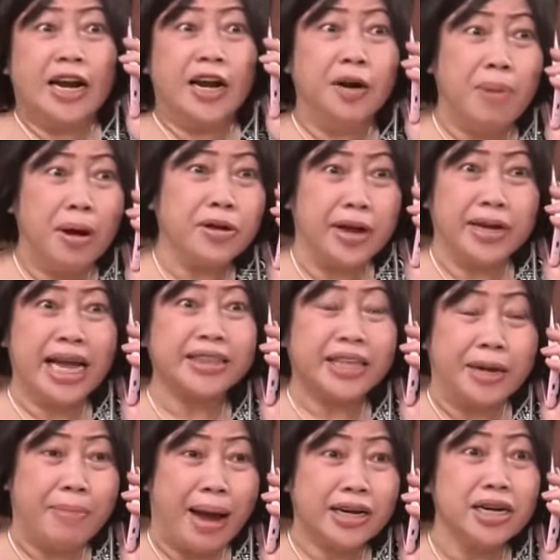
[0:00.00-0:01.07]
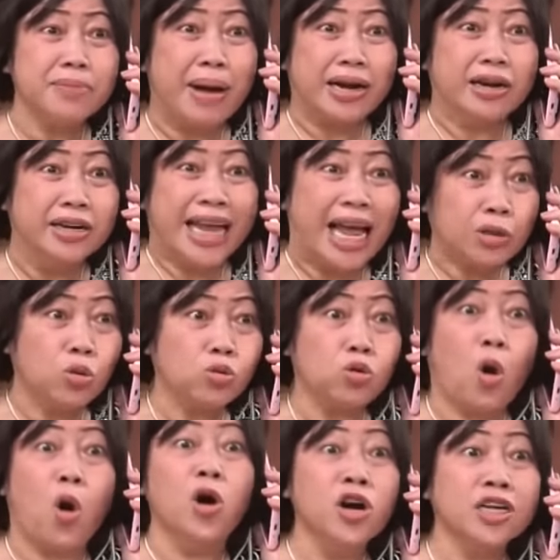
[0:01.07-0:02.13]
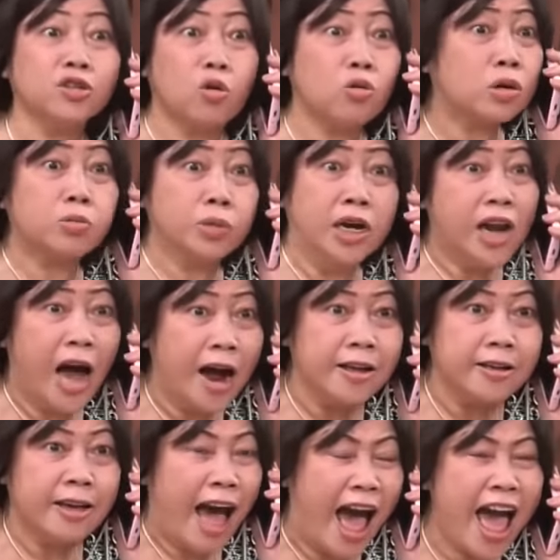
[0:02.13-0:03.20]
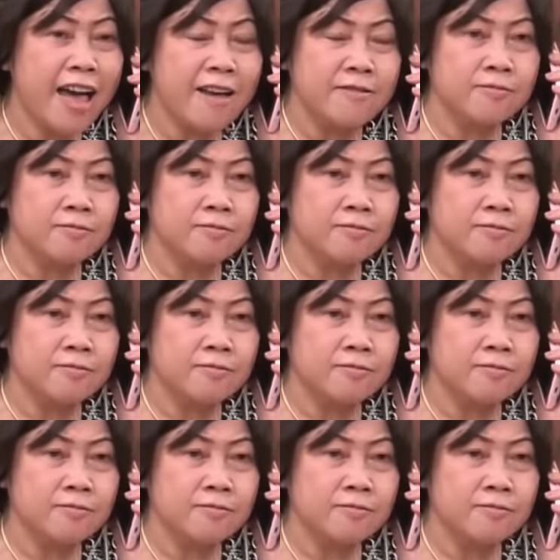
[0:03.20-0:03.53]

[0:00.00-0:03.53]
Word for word: là đừng bao giờ nhắc tiền bạc trước mặt người nhà tôi cô hứa tôi không giữ lời hả